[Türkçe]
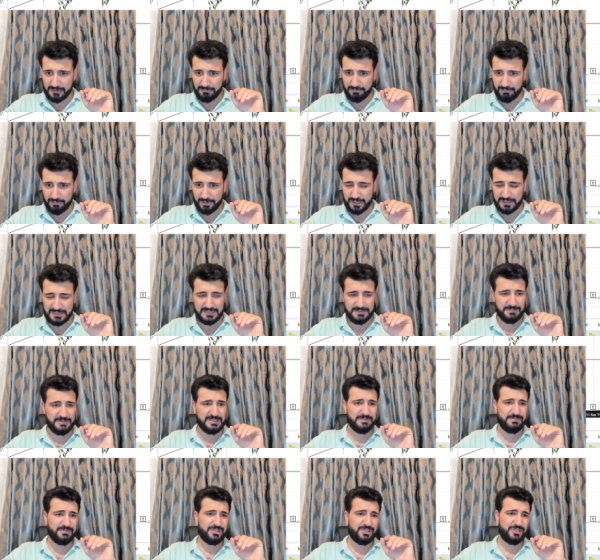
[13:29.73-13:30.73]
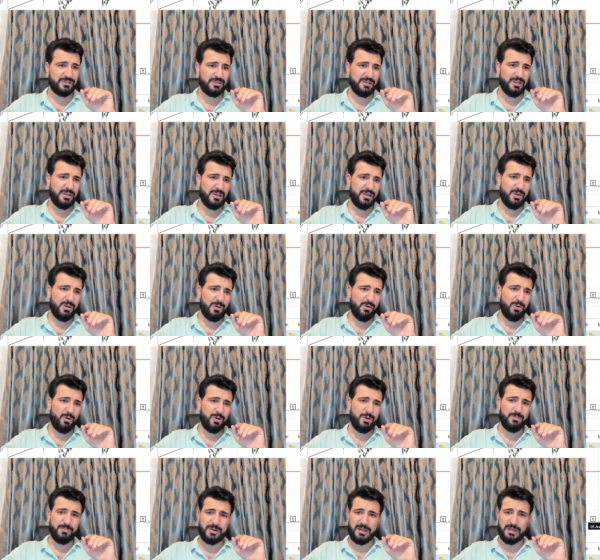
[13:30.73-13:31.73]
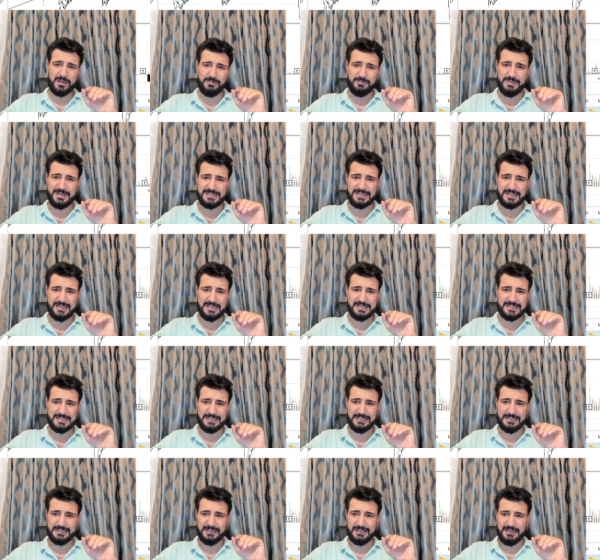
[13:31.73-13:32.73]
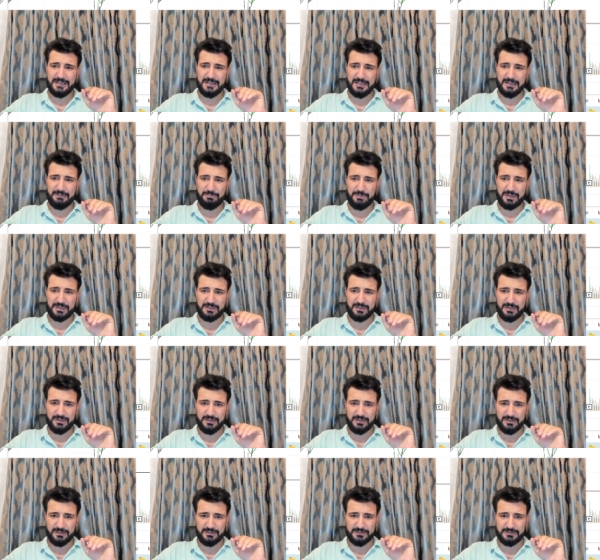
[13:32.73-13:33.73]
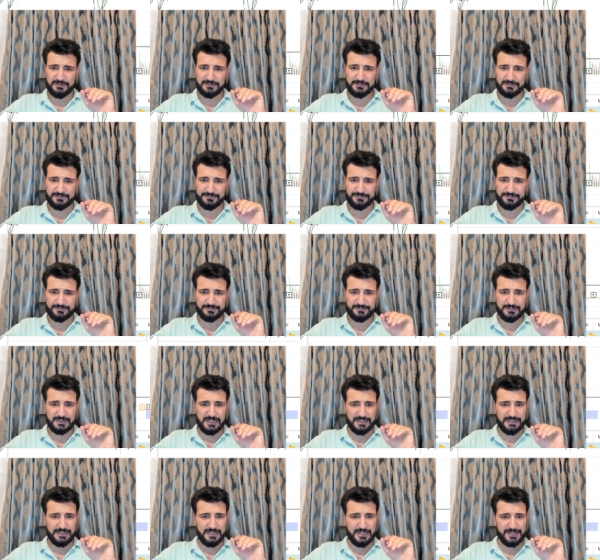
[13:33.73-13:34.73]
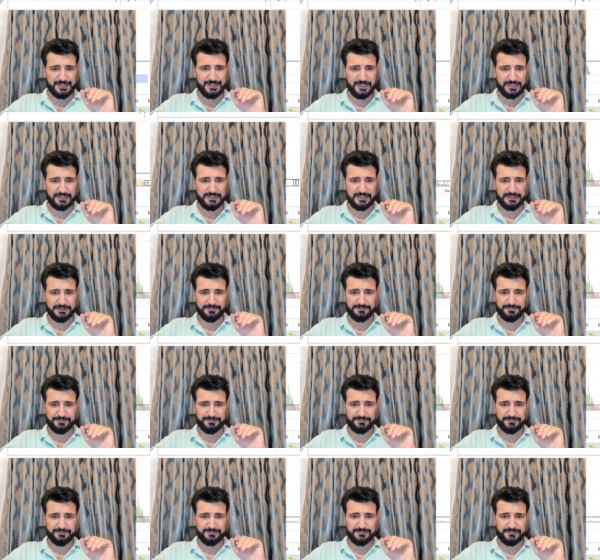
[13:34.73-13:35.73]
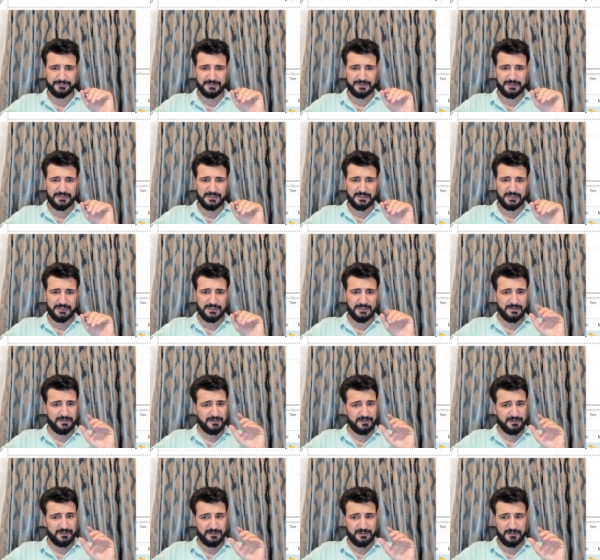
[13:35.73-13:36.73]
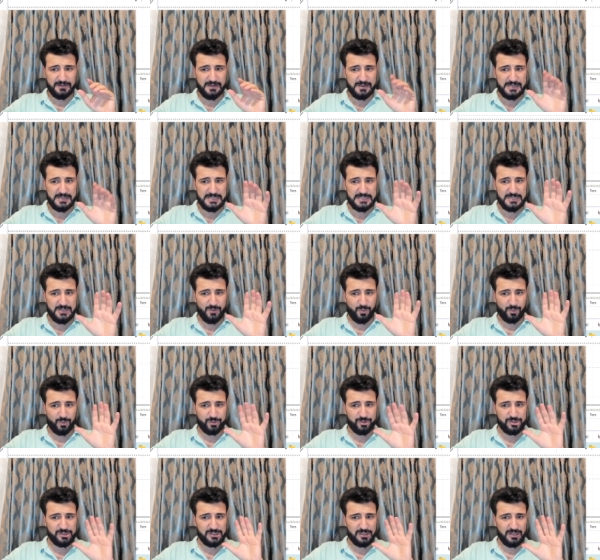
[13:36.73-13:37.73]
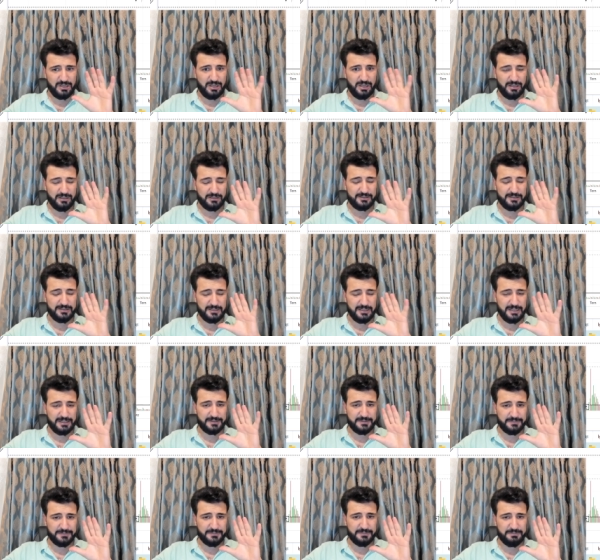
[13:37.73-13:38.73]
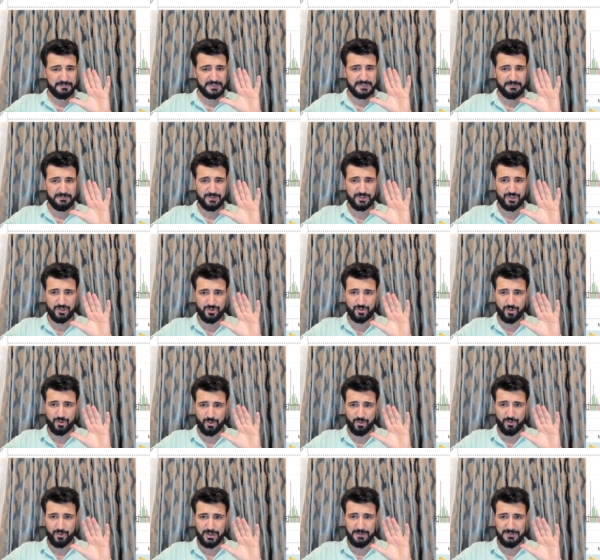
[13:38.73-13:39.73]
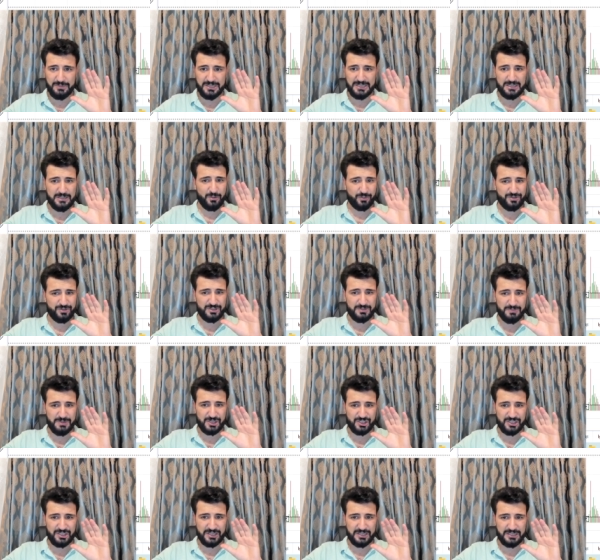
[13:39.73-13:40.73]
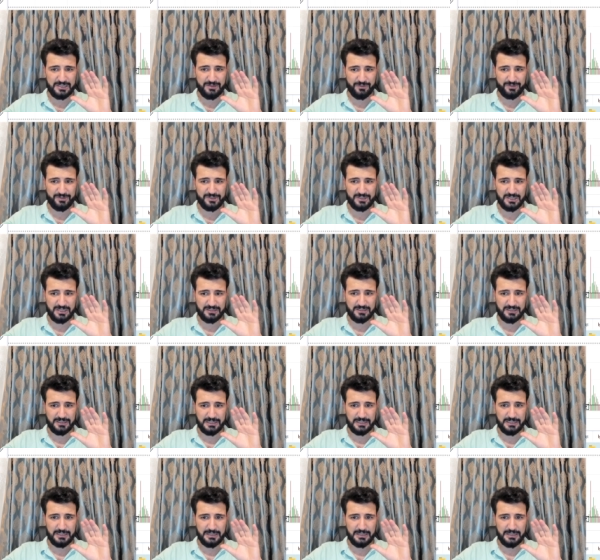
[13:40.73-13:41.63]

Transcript: Burası bizim için ölüm kalım meselesiydi. Bak e, yani gerçekten e, 2.36'lar bizim için çok önemli. 2.35'ler 2.36'lar